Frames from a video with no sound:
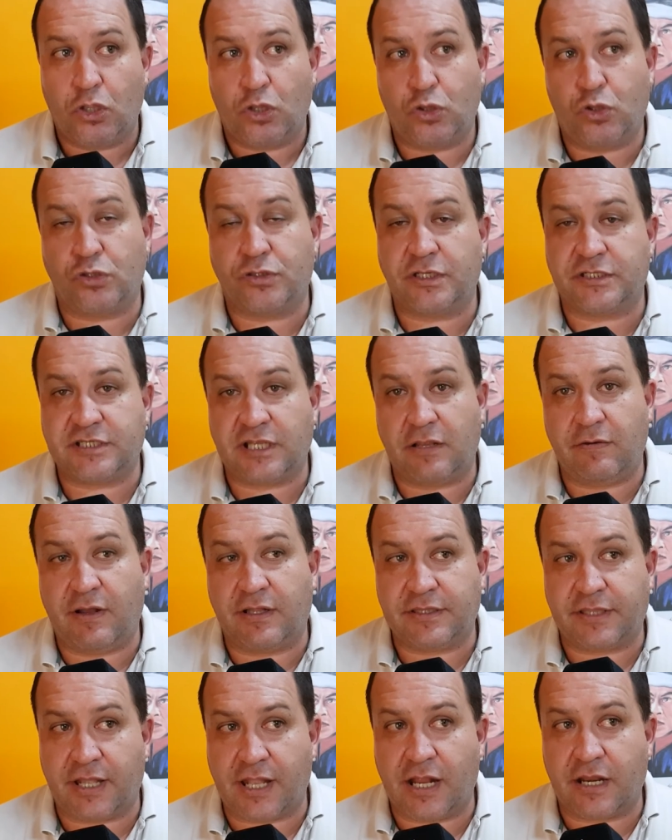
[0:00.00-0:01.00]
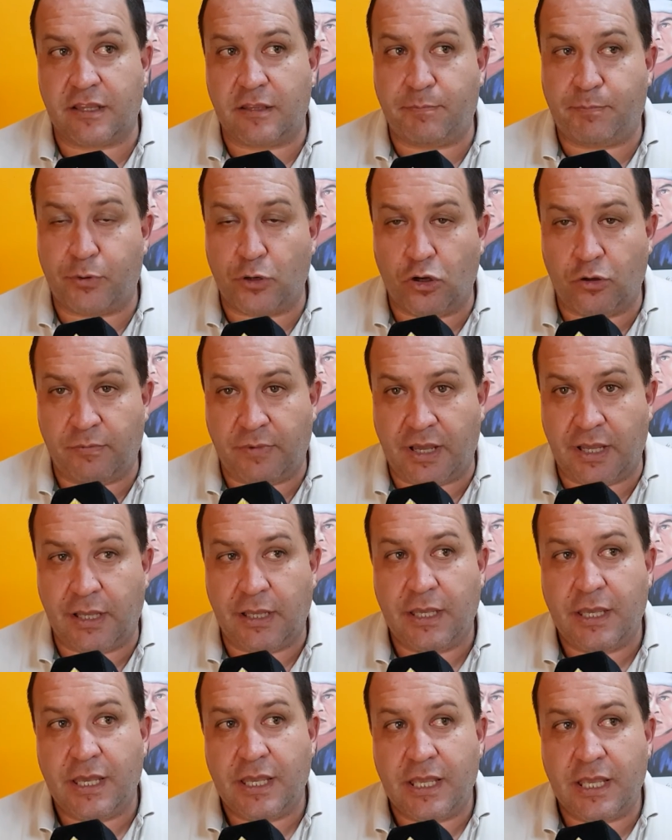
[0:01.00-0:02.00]
donde se le va a entregar
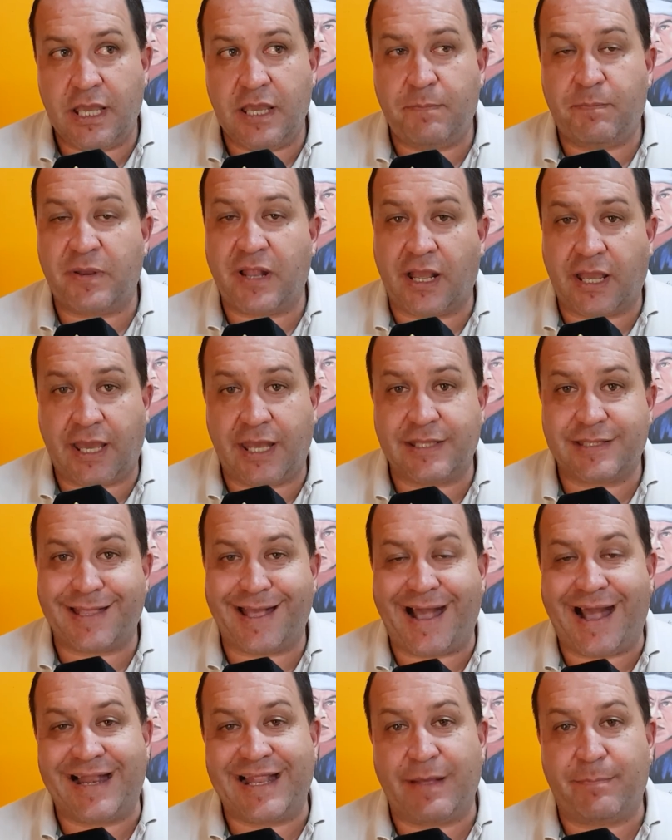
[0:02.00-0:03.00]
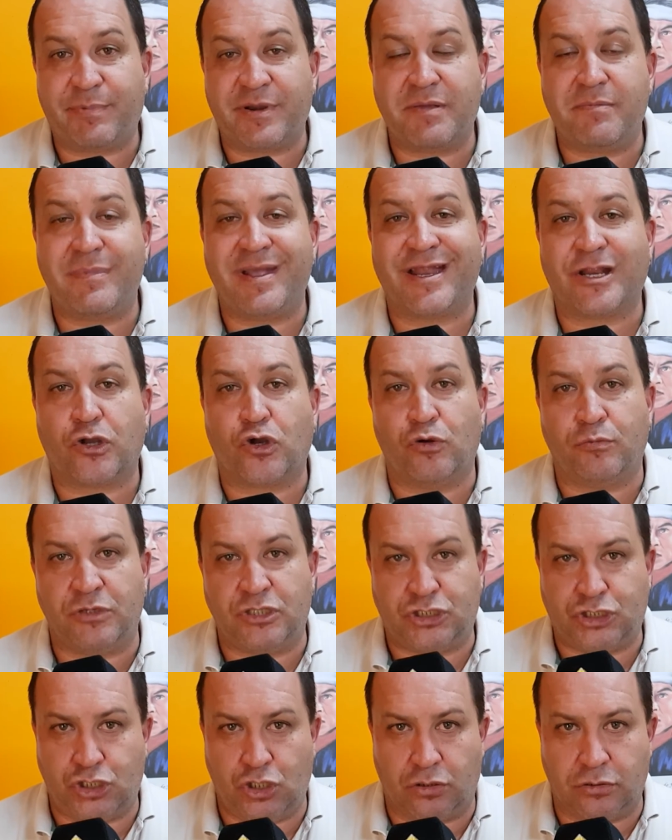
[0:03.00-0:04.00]
diploma y plaqueta a la primer
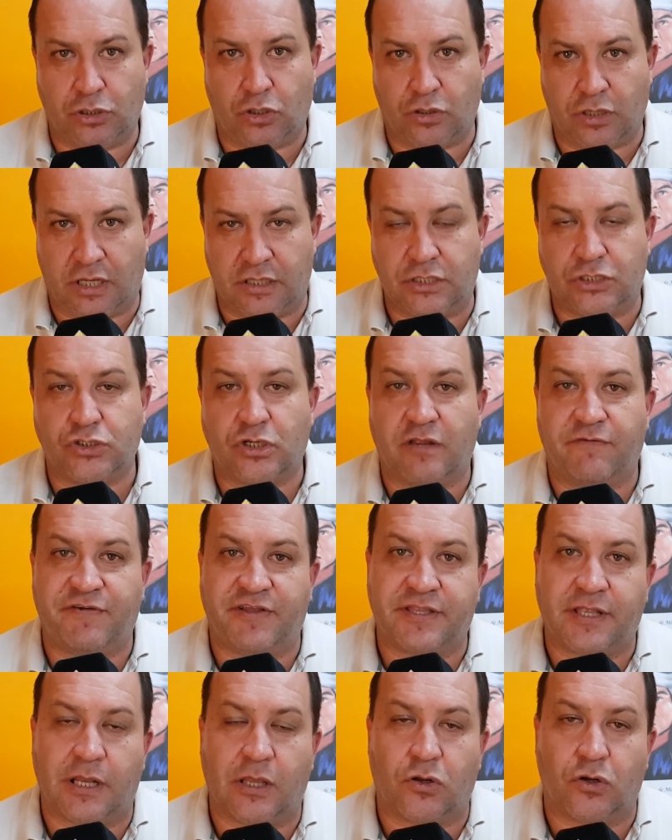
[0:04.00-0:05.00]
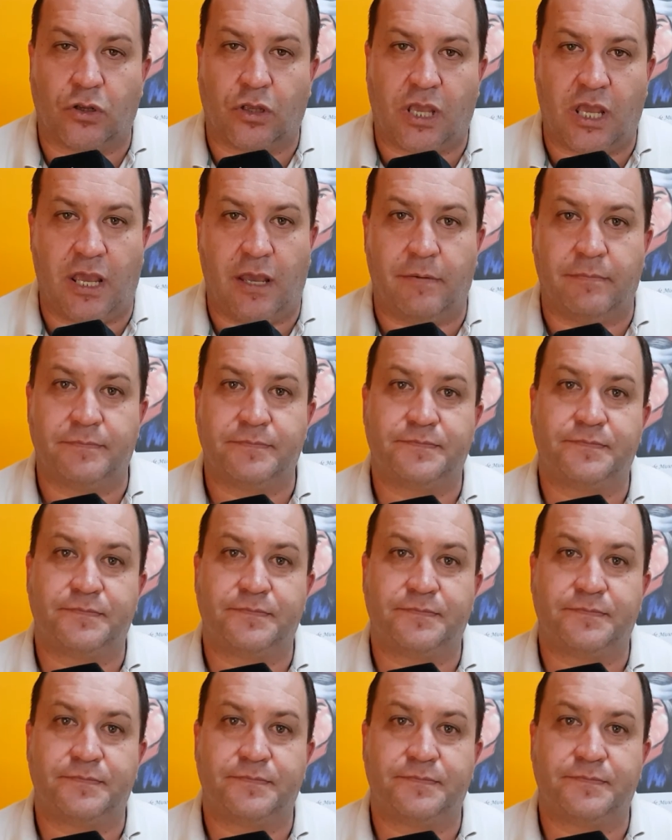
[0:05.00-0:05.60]
comisión que organizó la fiesta de la ecología.